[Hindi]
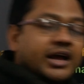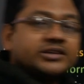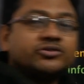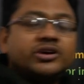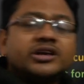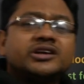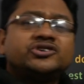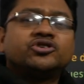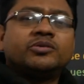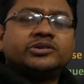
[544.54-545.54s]
ऐसा थोड़ा ना कि
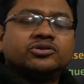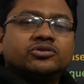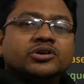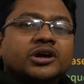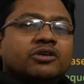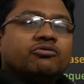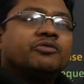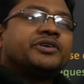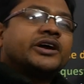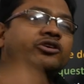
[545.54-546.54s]
किसी को भी दे दो वो
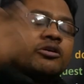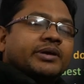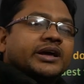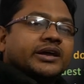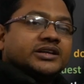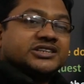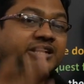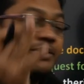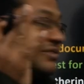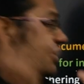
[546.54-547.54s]
फिर कहीं और भटक रहा है
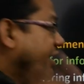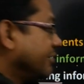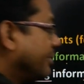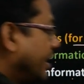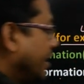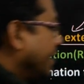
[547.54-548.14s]
जिसके पास वाकई माल